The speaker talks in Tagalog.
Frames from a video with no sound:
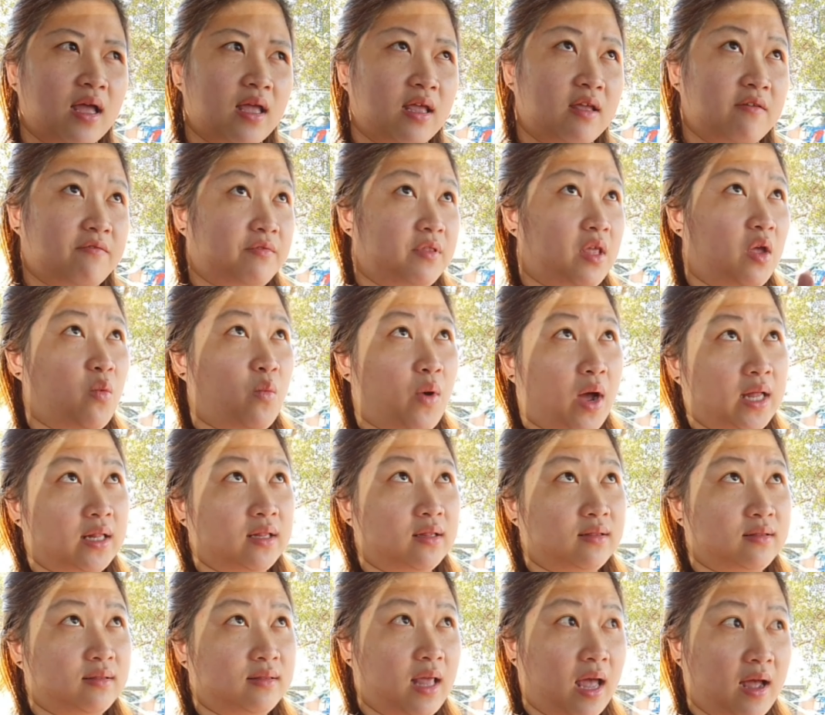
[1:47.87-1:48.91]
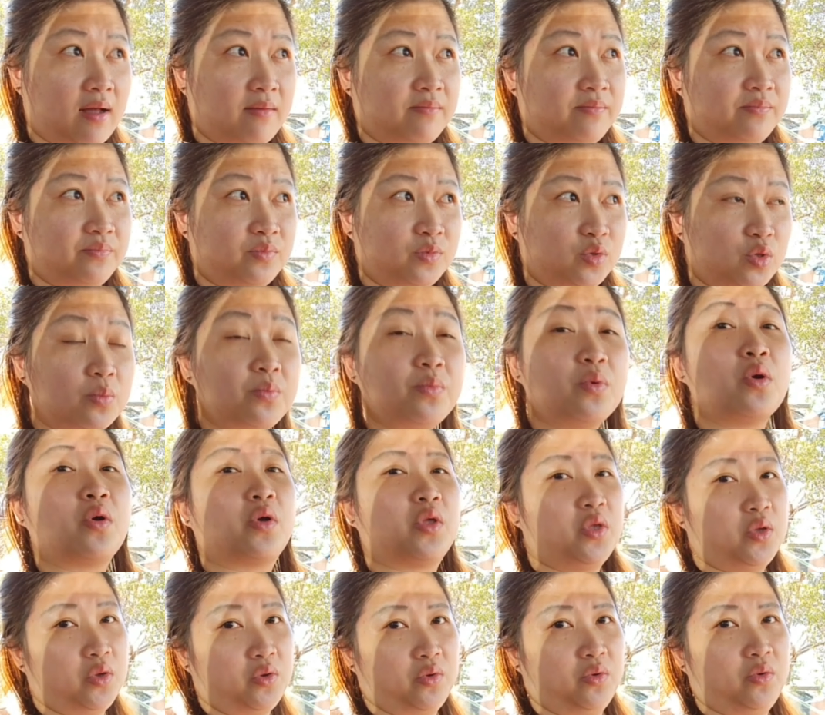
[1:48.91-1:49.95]
if they want them to
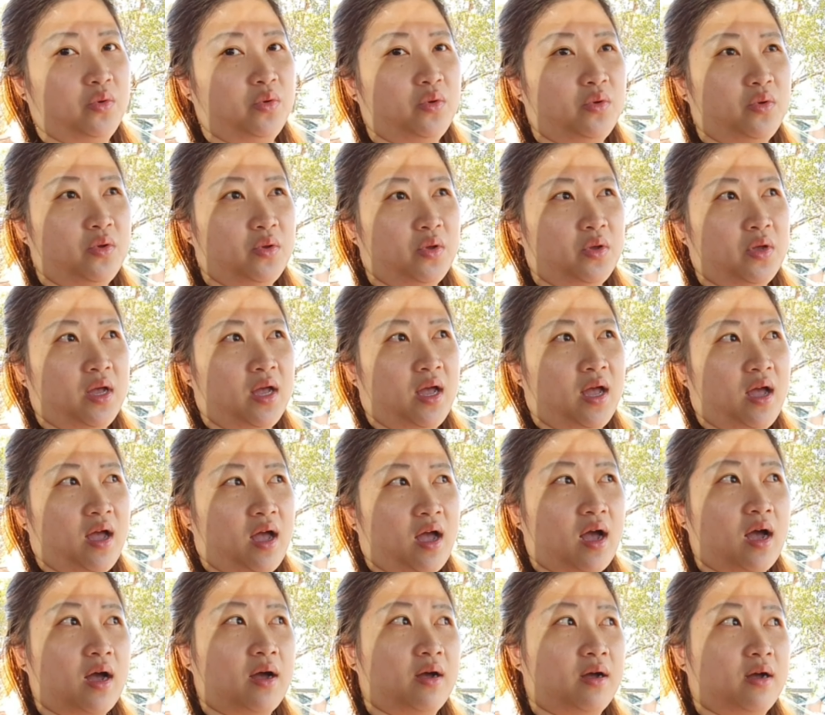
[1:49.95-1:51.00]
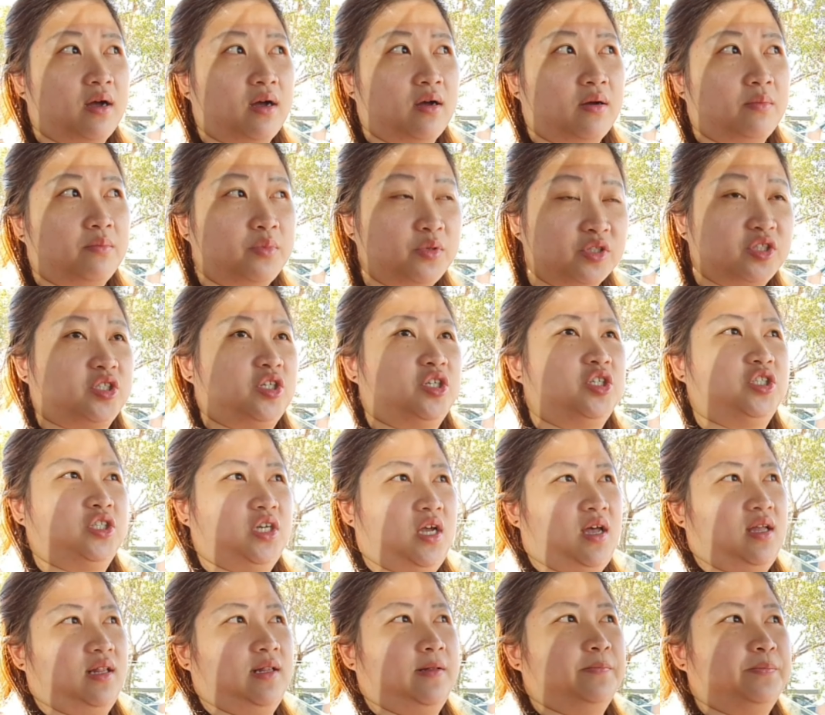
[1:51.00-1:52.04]
book you a booster
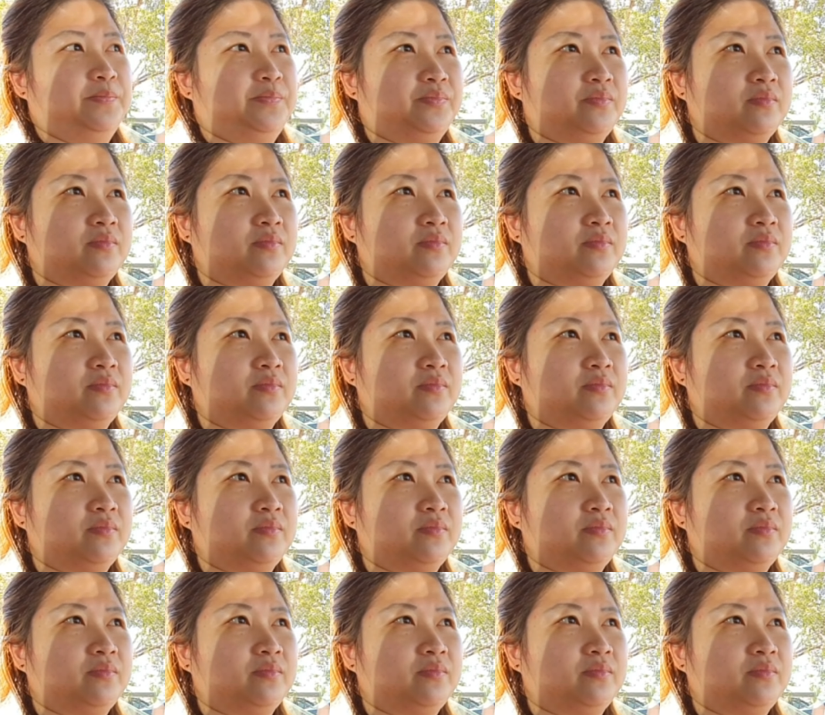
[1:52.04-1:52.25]
shot.